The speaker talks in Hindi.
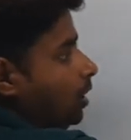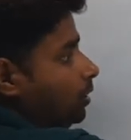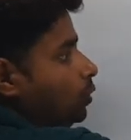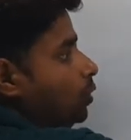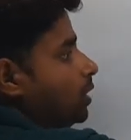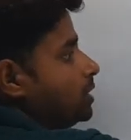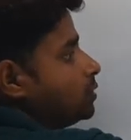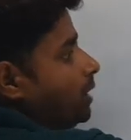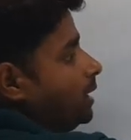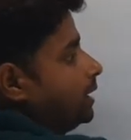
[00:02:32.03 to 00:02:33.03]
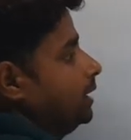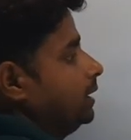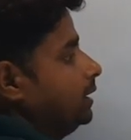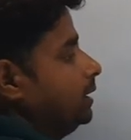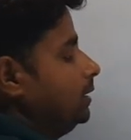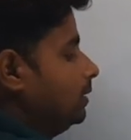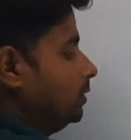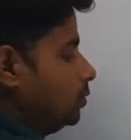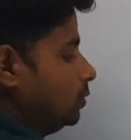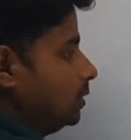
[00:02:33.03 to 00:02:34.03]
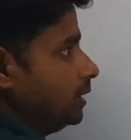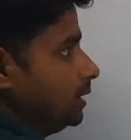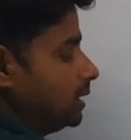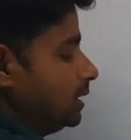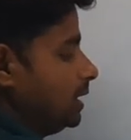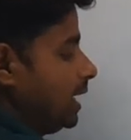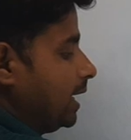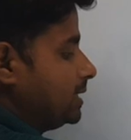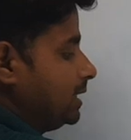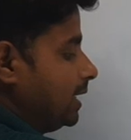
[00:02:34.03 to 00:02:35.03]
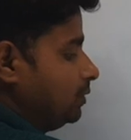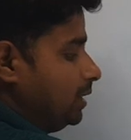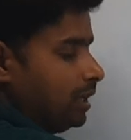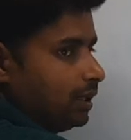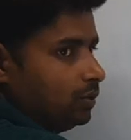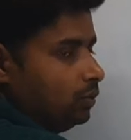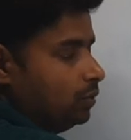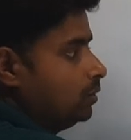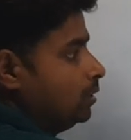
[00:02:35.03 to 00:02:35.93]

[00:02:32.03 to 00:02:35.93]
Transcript: और दो का स्क्वायर करेंगे तो कितना आएगा चार तो यहाँ रख दो